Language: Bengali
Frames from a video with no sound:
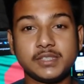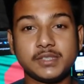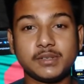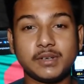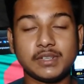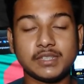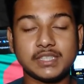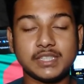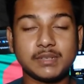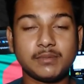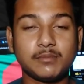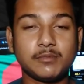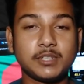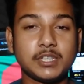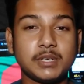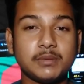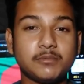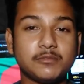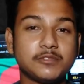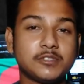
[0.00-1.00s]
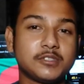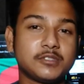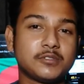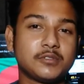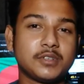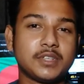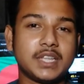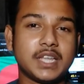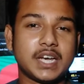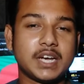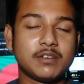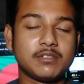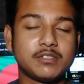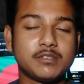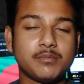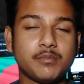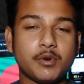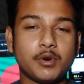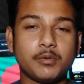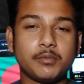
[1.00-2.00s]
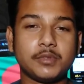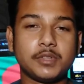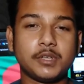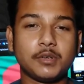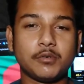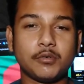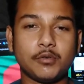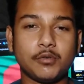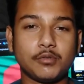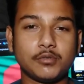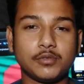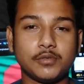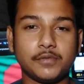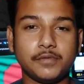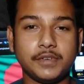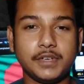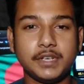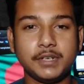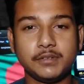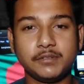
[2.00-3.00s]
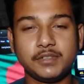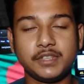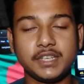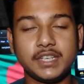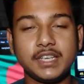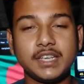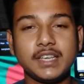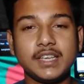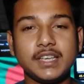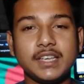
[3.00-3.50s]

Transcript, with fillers: সো আজকের মতো এ পর্যন্তই দেখা হচ্ছে পরবর্তী কোনো নতুন ভিডিওতে